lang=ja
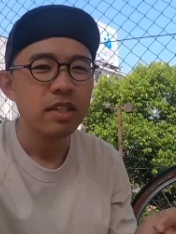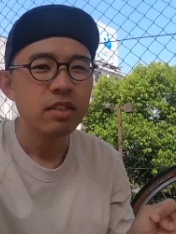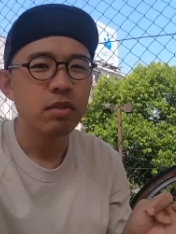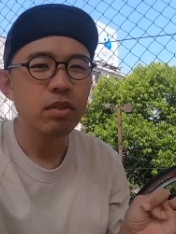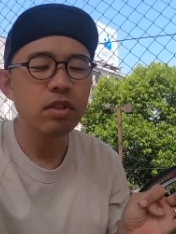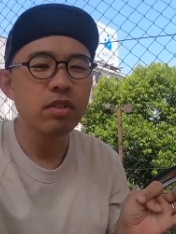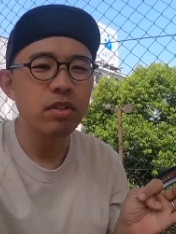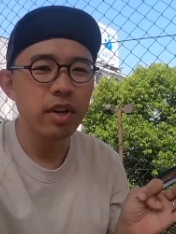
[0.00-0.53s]

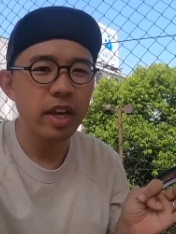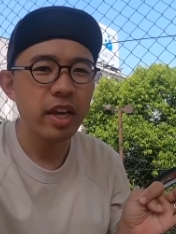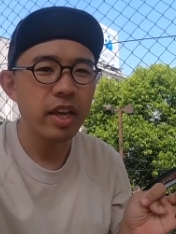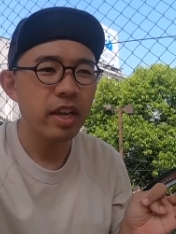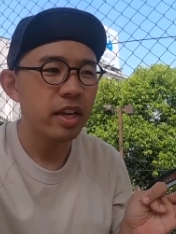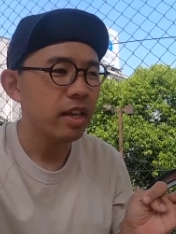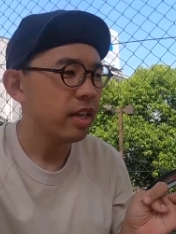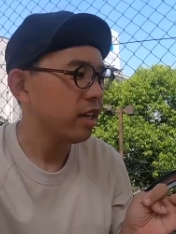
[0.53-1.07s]
それぞ
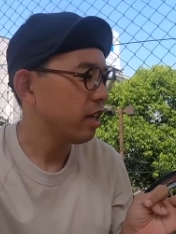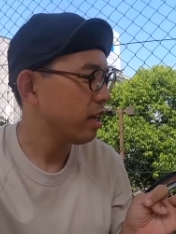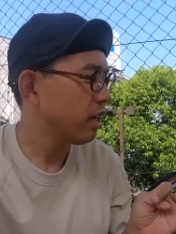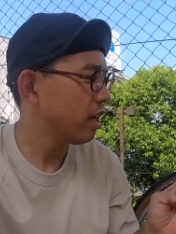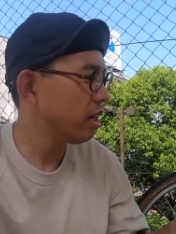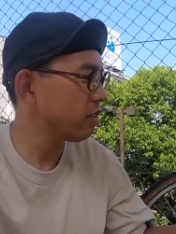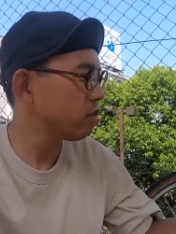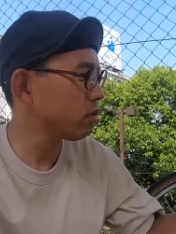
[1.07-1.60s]
れ
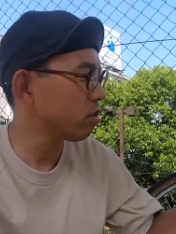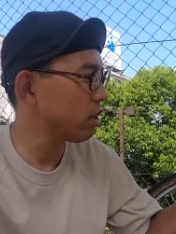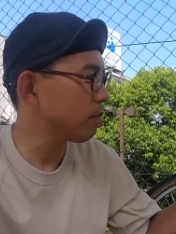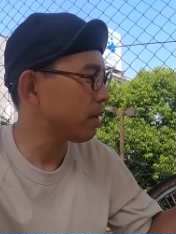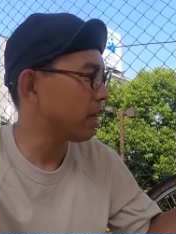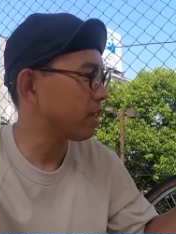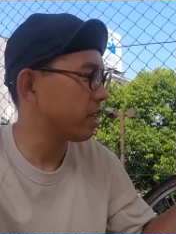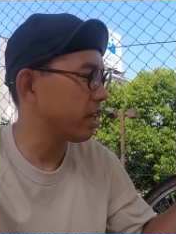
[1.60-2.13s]
変速
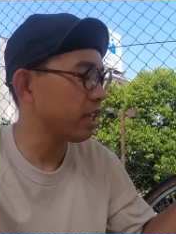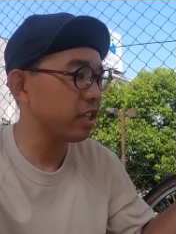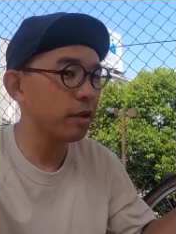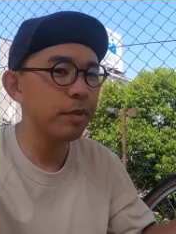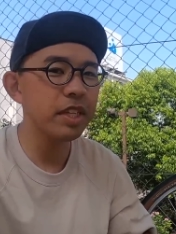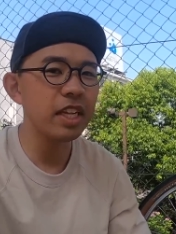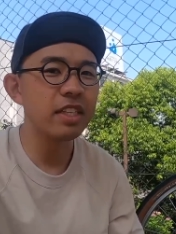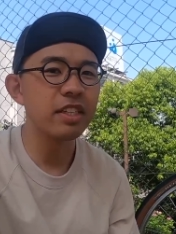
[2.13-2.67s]
レバーでやっ
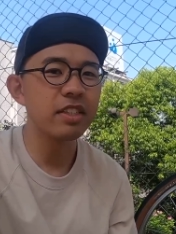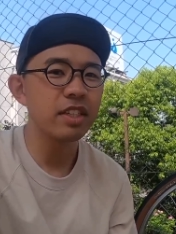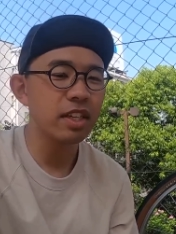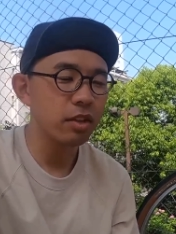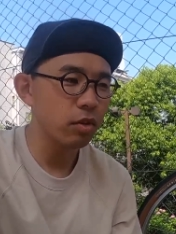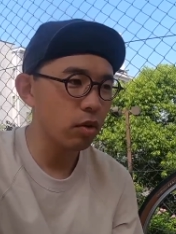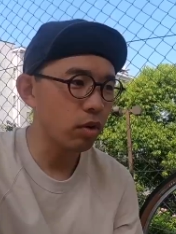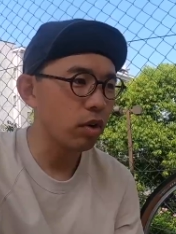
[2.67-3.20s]
てみたんです
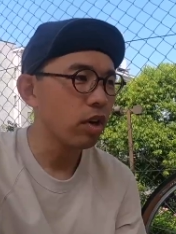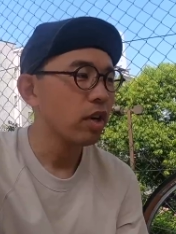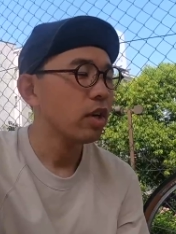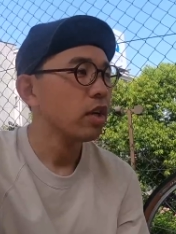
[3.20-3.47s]
けど